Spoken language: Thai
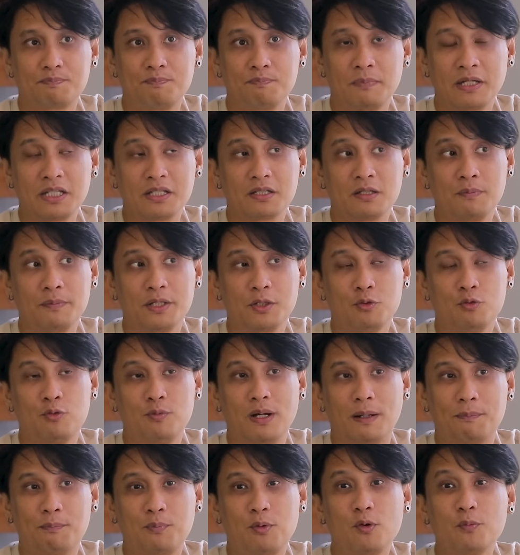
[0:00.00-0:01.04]
ไม่ต้องไปดู
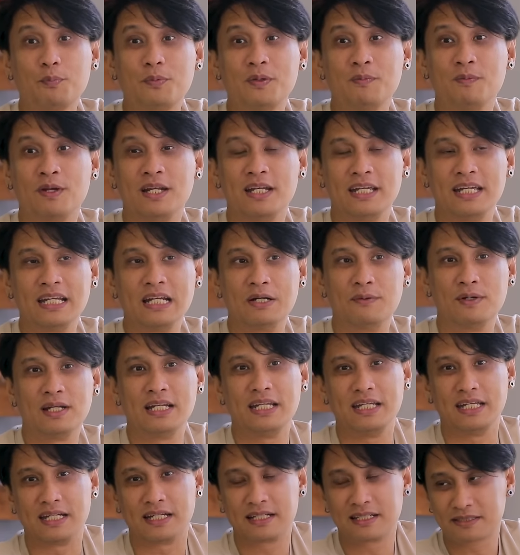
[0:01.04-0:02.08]
แบบพวกพรีเมียร์ลีกหรือว่า
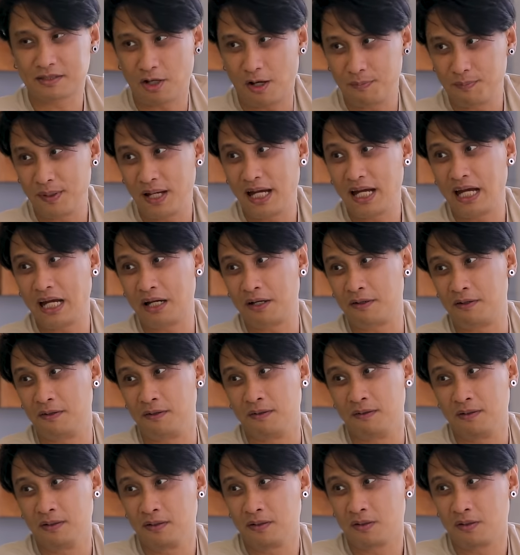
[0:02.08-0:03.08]
ลีกท็อป5ของ